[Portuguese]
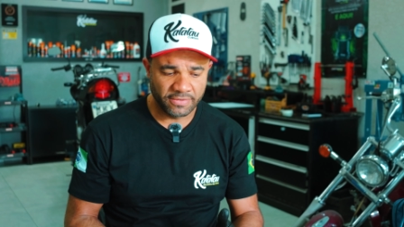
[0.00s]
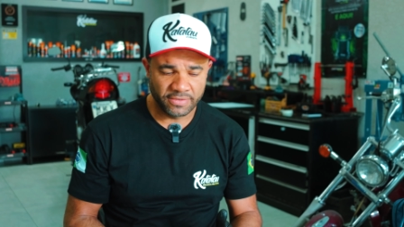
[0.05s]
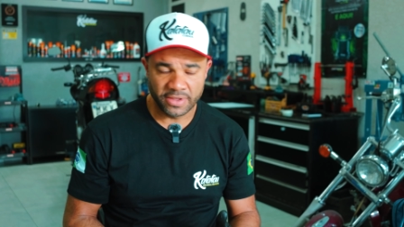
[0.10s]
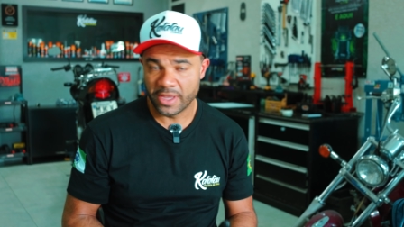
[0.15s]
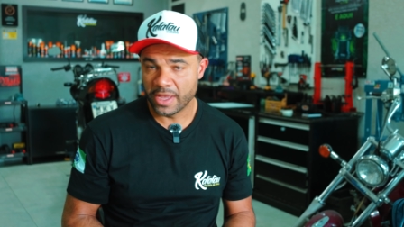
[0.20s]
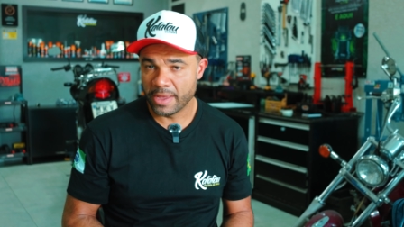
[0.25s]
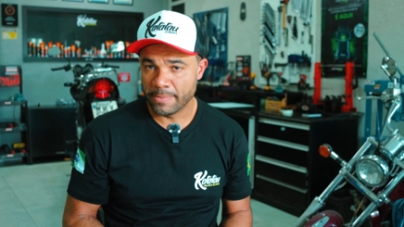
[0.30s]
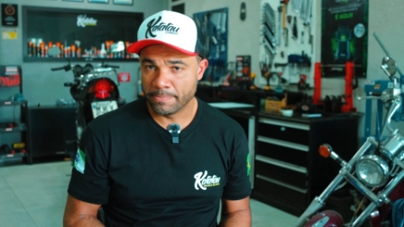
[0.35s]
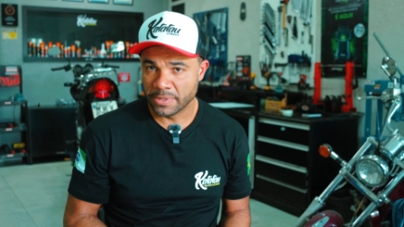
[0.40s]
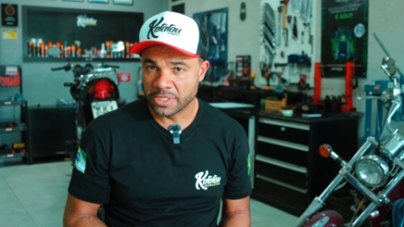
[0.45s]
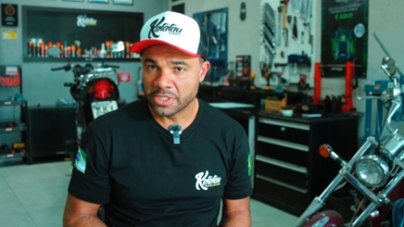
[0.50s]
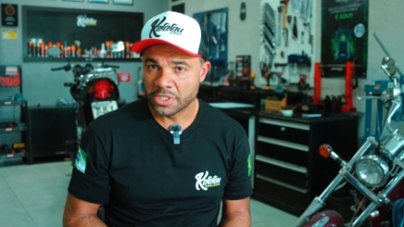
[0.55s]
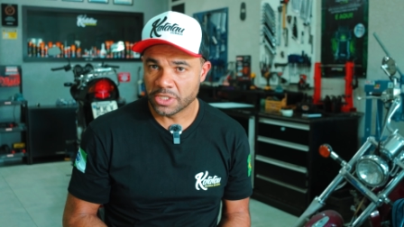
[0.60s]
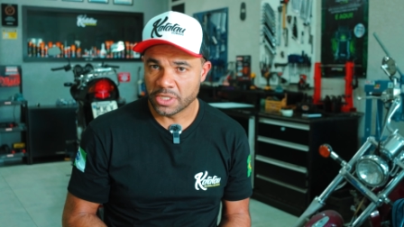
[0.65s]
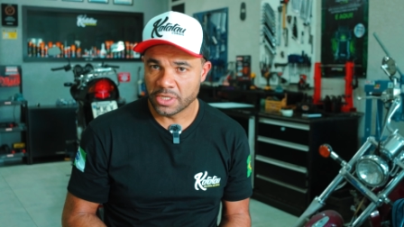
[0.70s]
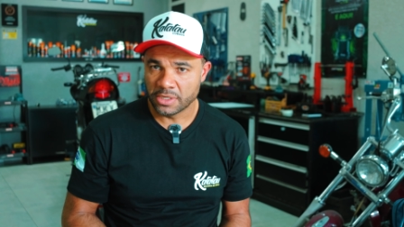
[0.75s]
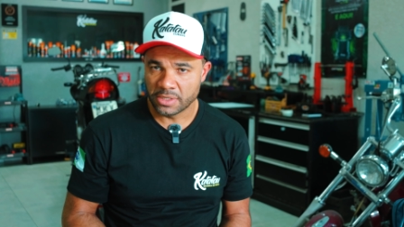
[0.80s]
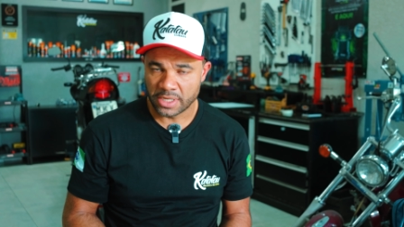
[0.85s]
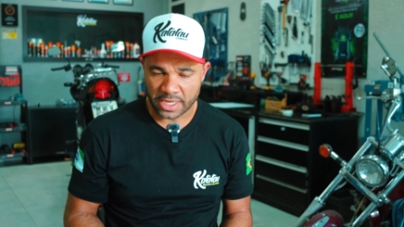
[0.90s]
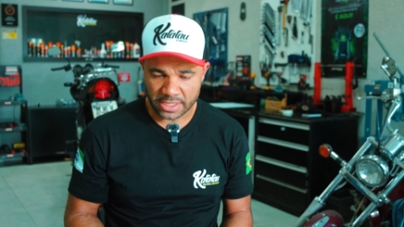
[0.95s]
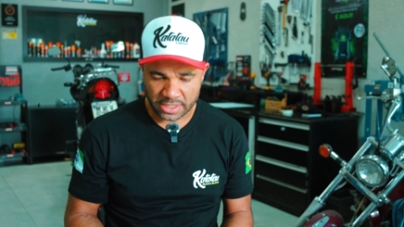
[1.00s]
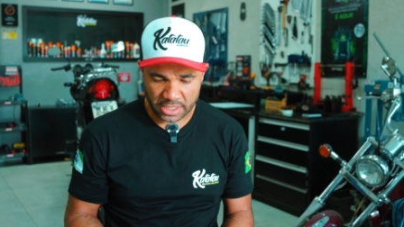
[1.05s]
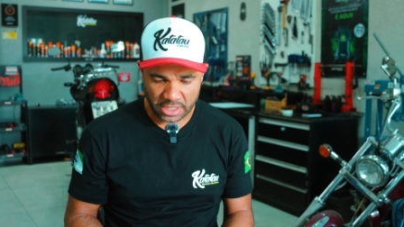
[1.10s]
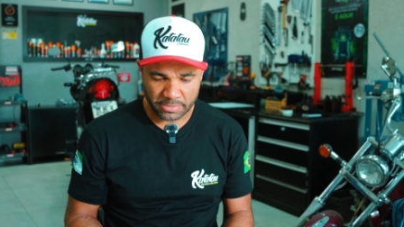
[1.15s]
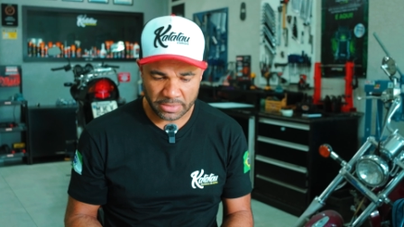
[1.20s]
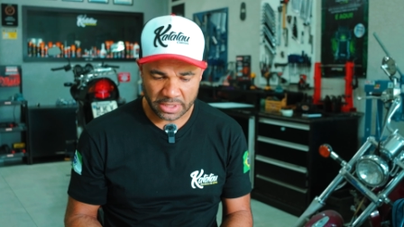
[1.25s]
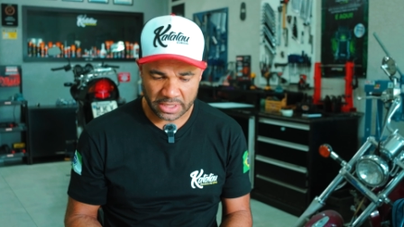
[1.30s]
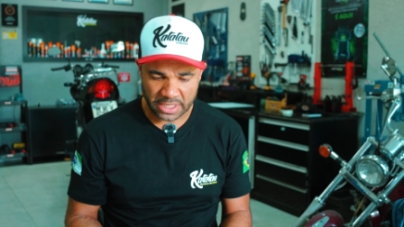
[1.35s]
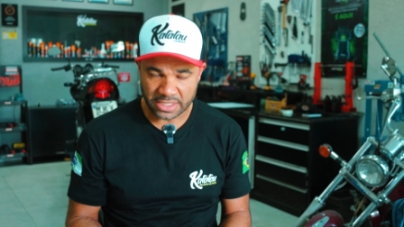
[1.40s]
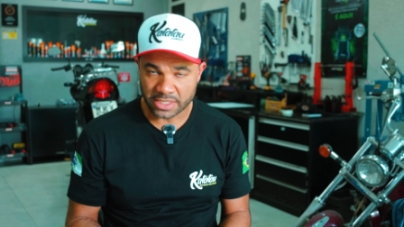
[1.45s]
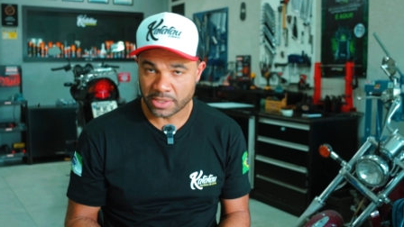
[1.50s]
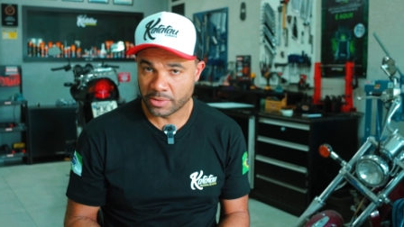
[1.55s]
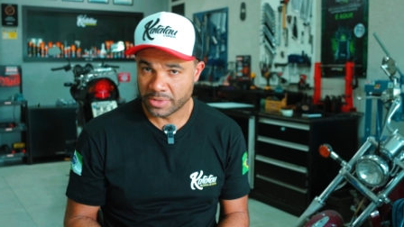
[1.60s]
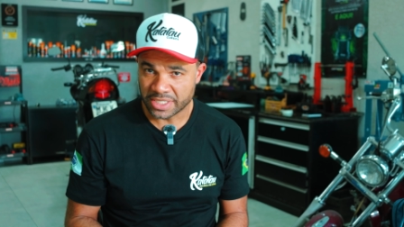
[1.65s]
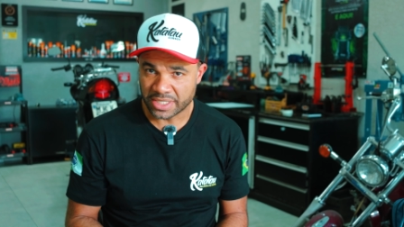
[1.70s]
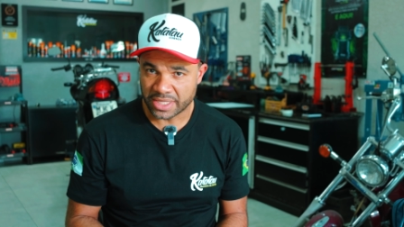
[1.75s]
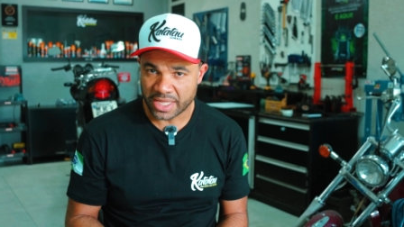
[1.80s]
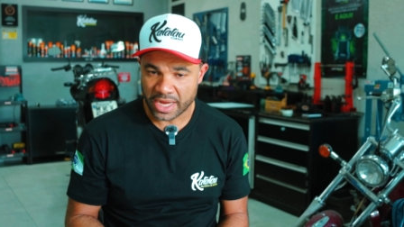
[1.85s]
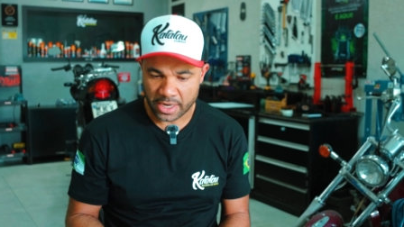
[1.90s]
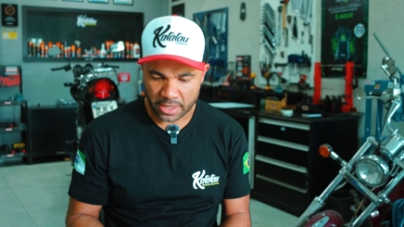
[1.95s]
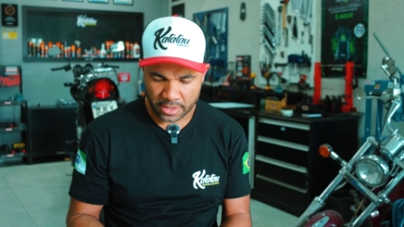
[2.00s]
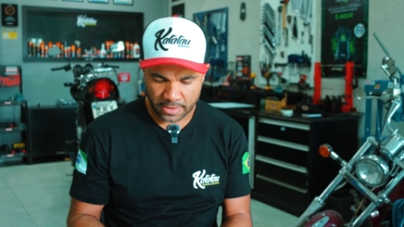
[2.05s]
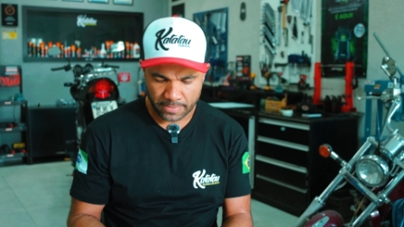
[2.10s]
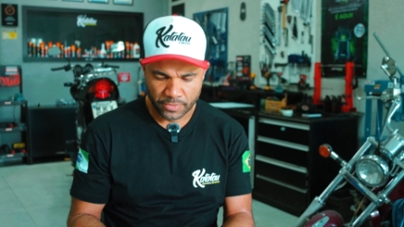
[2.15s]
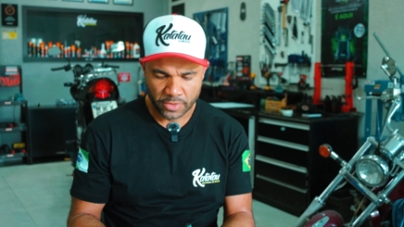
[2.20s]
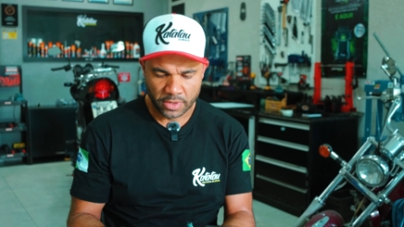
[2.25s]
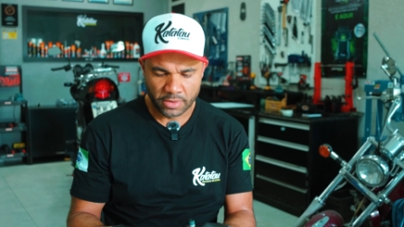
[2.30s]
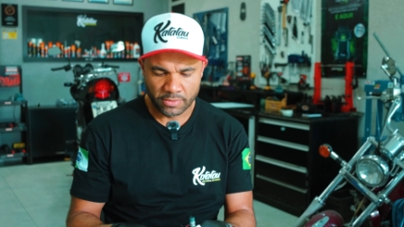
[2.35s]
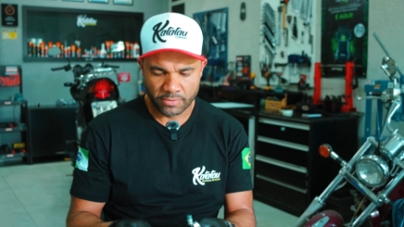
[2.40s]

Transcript: vier pedir né, essa alimentação externa.